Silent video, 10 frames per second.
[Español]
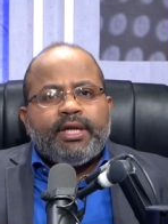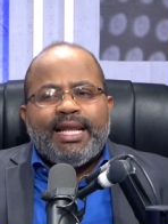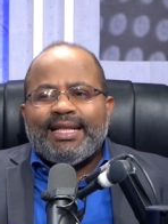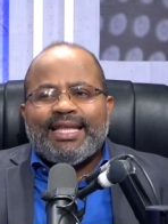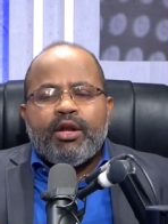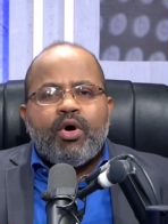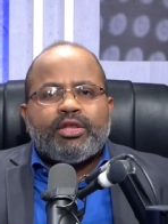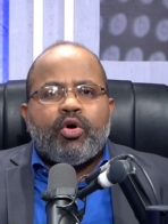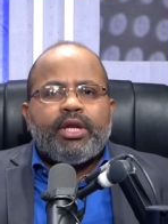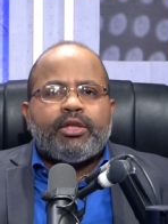Y le tiró
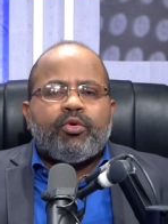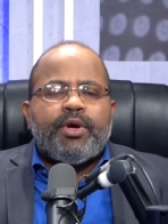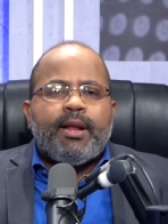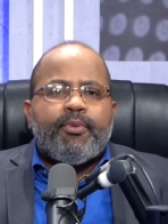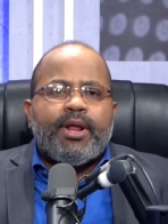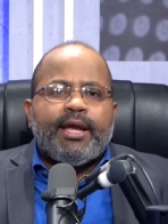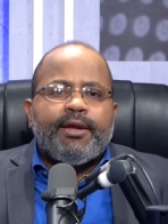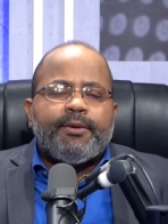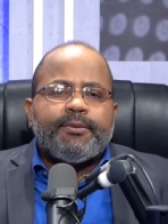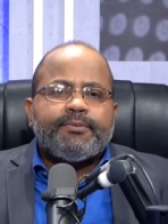a todo el que tuviera por
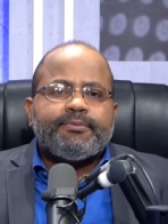ahí.